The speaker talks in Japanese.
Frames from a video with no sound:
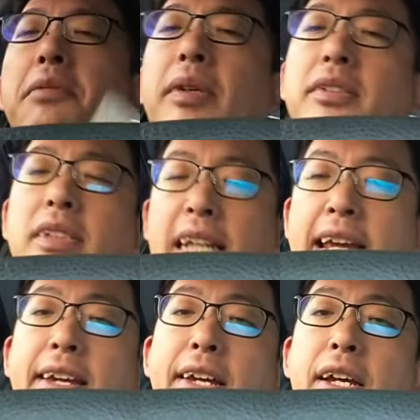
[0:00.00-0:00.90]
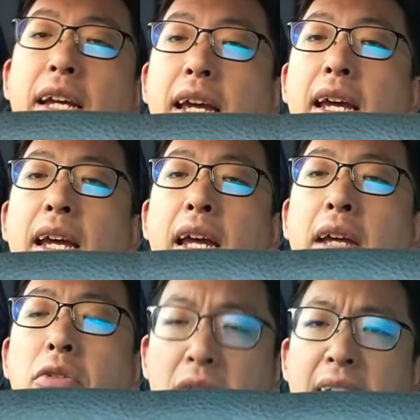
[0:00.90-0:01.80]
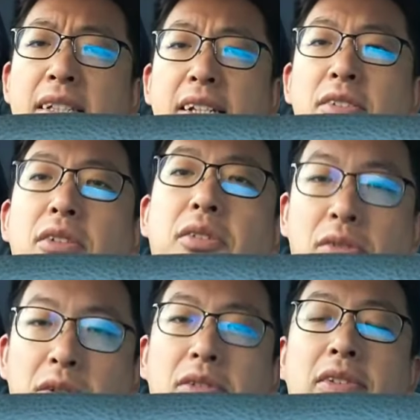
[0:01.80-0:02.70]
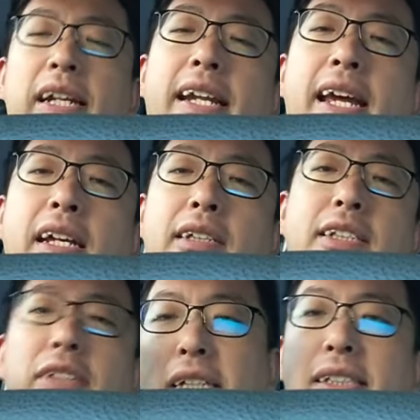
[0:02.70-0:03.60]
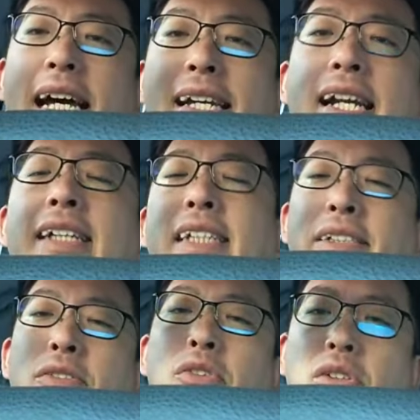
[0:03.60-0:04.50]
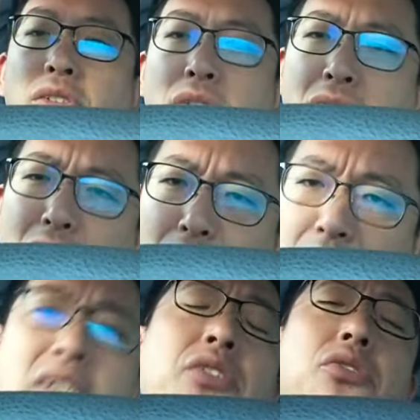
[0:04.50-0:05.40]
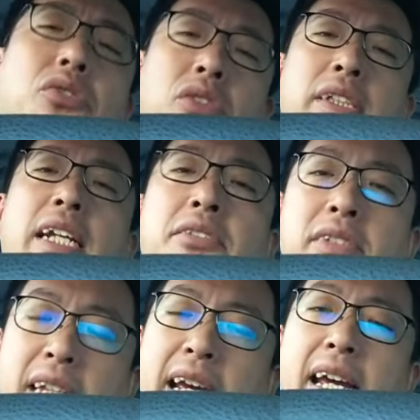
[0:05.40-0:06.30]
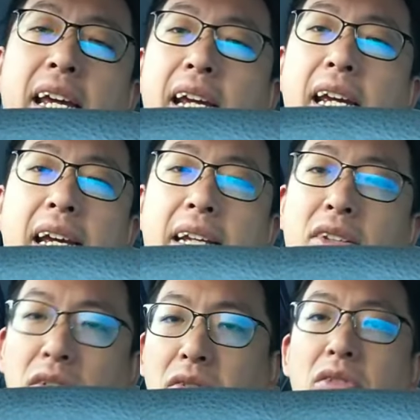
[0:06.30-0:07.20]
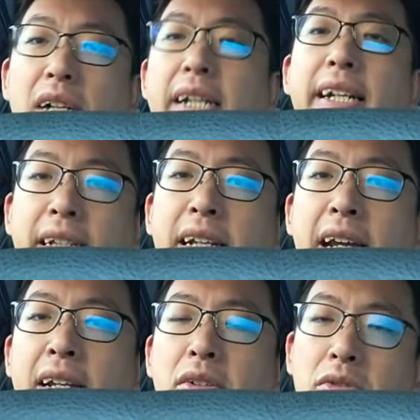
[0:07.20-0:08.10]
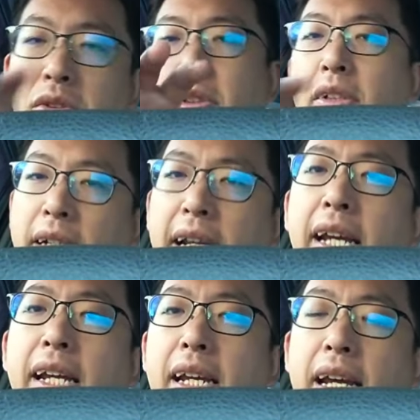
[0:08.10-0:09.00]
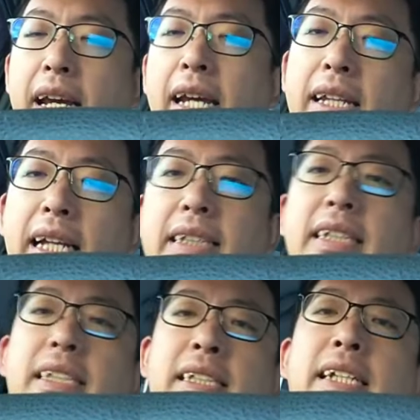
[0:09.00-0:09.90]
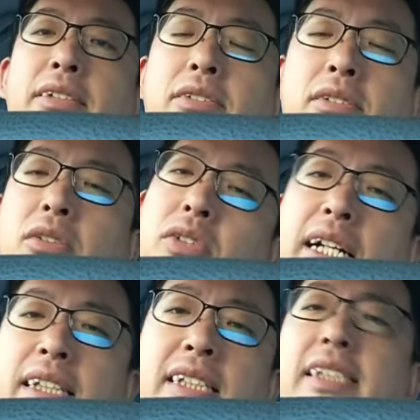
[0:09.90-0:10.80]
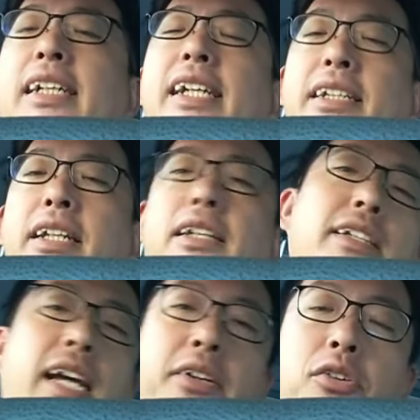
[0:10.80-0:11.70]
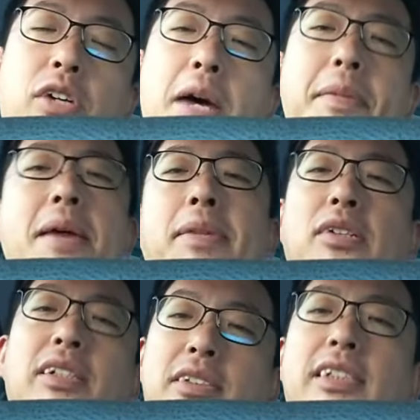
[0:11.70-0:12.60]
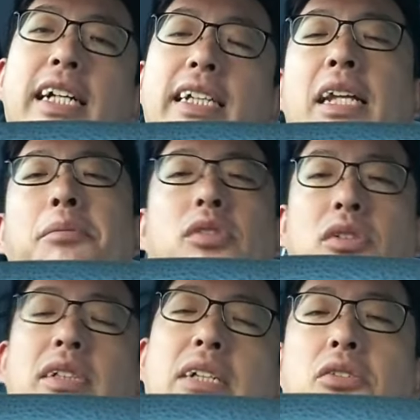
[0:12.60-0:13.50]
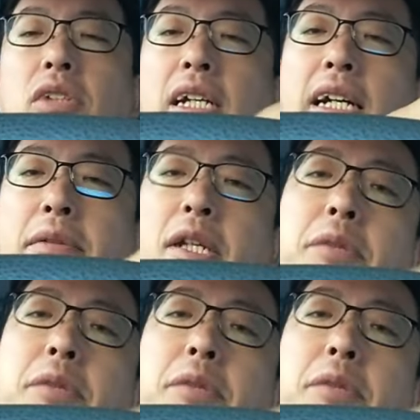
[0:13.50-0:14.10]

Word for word: なりますね。えー、四日市ってちょっと特殊でね、鈴鹿スカイラインっていうのをこういうとちょうど日野町に出るんで、えー、ちょっとかなり、えー、特殊なね、えー、立ち位置にある四日市市だけですね。あの、亀山とか鈴鹿だったらもう鈴鹿峠から